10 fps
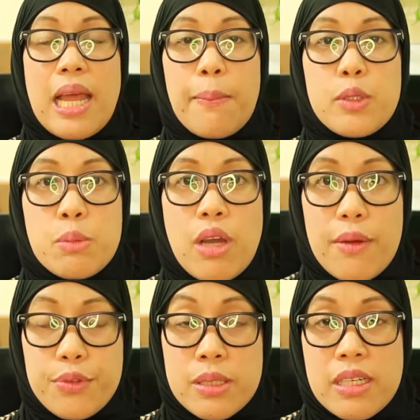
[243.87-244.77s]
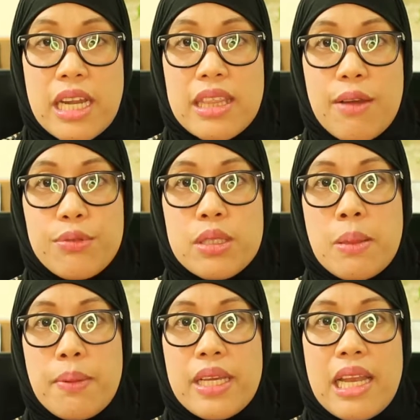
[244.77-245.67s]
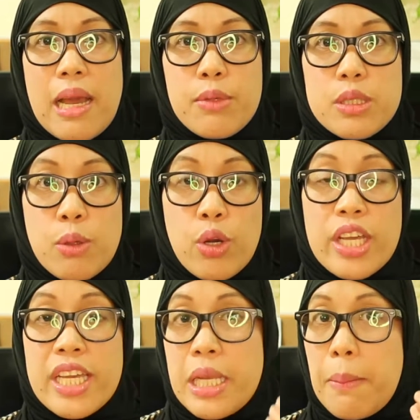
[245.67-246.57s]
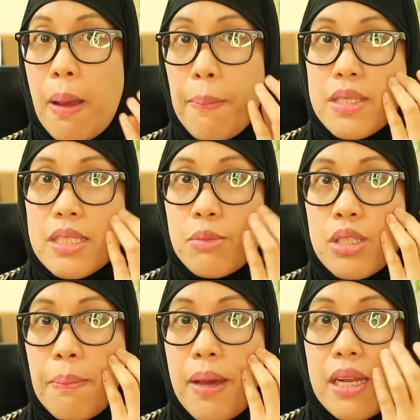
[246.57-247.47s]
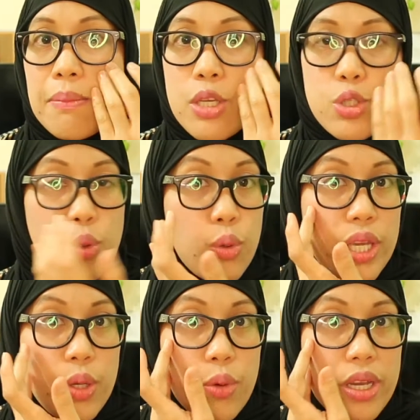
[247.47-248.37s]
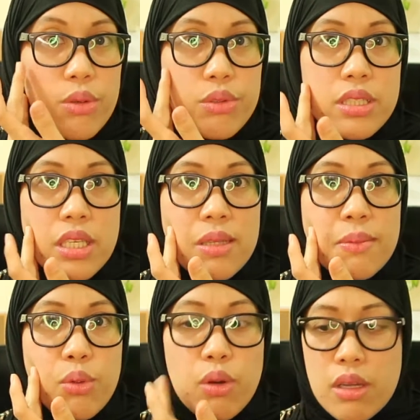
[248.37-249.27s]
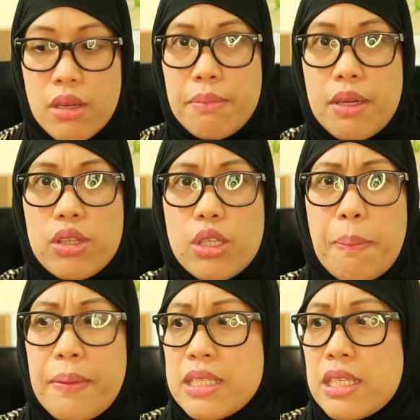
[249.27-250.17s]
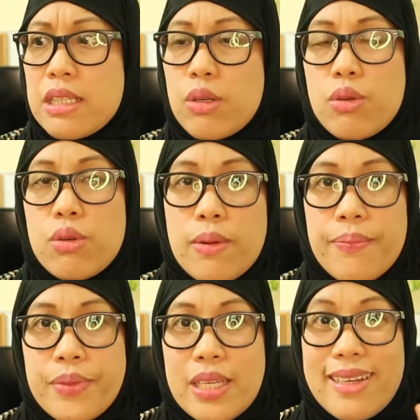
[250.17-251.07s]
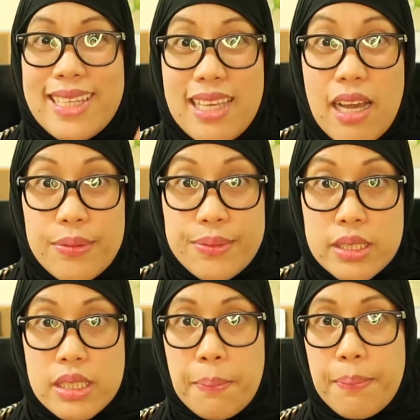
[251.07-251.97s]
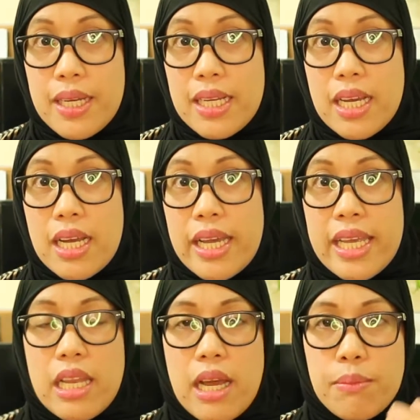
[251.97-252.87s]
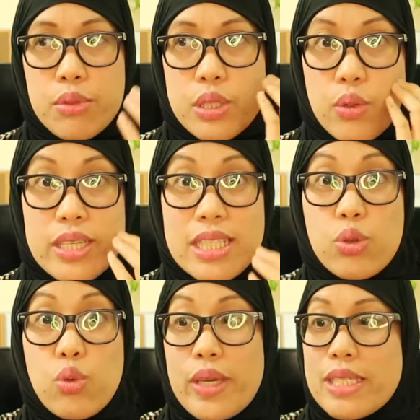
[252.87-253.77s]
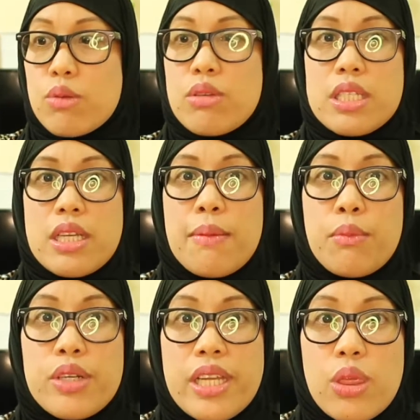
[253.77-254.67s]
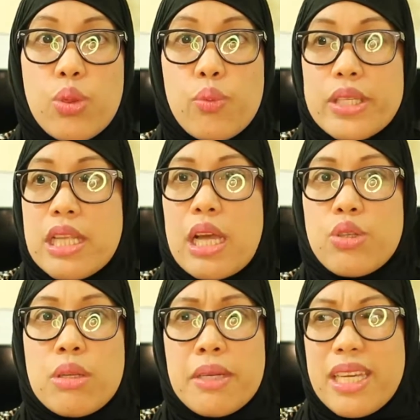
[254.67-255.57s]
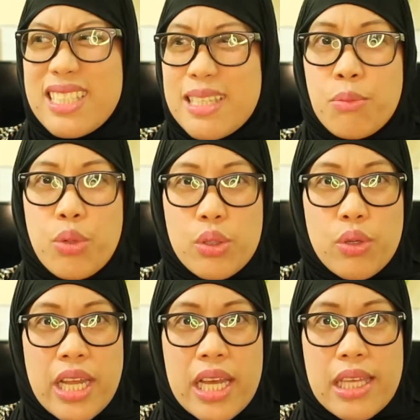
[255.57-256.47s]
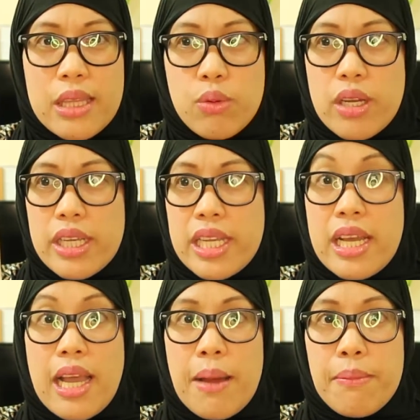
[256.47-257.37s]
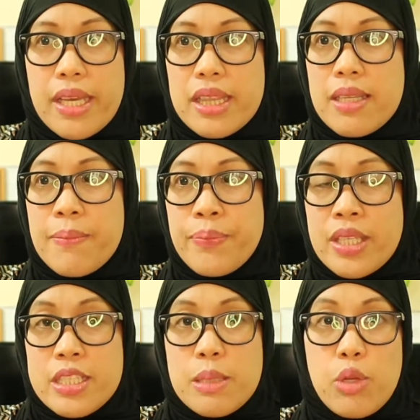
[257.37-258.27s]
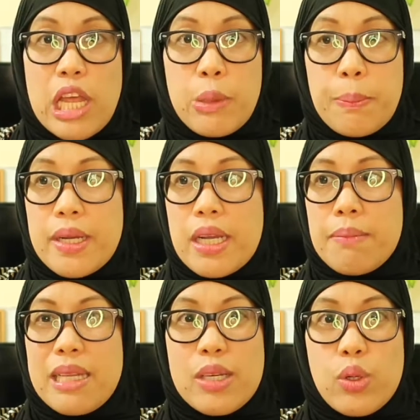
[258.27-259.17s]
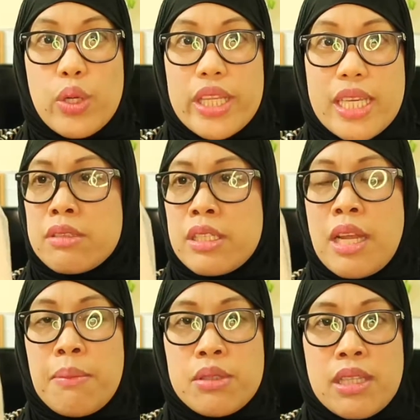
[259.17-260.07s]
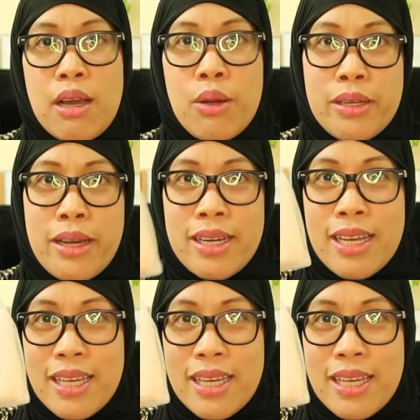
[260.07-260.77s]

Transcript: hilamos mo, after, right after ng paghilamos mo, napapansin mo na parang medyo okay-okay yung skin mo. Pero ito napansin ko, right after ng pagkakahilamos ko, kasi 2 weeks ko na siya, more than 2 weeks na, actually mag-iisang buwan ko na yata tong ginagamit. Simula ng pagkabili ko, hindi, inabot na ako ng